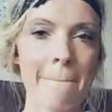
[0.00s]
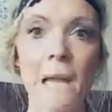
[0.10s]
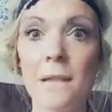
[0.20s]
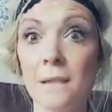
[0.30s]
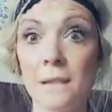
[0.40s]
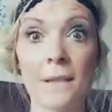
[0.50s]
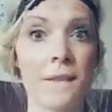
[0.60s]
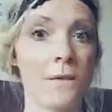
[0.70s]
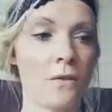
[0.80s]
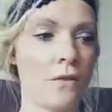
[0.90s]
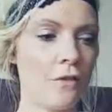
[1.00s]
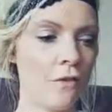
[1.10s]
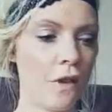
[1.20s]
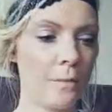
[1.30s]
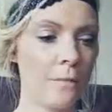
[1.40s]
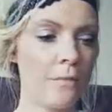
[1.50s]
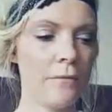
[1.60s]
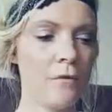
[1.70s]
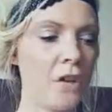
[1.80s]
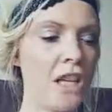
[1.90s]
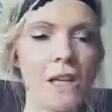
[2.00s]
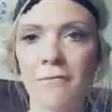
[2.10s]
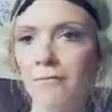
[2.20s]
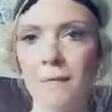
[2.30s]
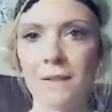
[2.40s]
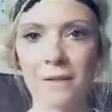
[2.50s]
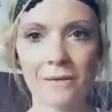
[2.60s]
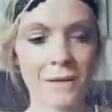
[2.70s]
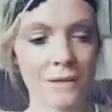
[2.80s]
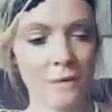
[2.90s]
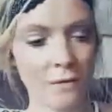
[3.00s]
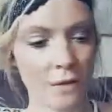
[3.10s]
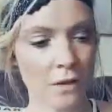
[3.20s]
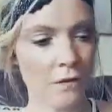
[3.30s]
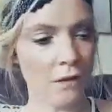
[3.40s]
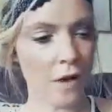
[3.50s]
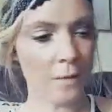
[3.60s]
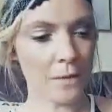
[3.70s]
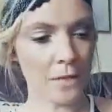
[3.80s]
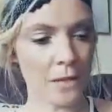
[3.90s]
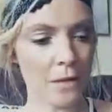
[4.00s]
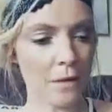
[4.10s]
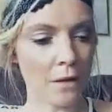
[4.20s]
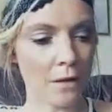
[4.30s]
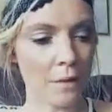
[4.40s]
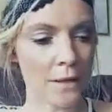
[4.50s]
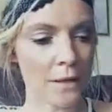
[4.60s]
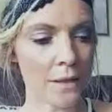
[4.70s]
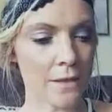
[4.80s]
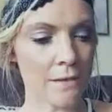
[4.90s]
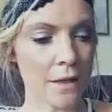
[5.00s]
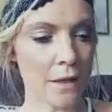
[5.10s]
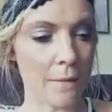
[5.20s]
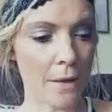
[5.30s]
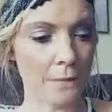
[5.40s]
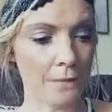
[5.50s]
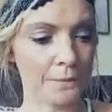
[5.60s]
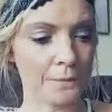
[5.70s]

Ganz, ganz tolle Farbe für jeden. Also das ist wirklich eine Farbe, die äh, passt echt zu jedermann.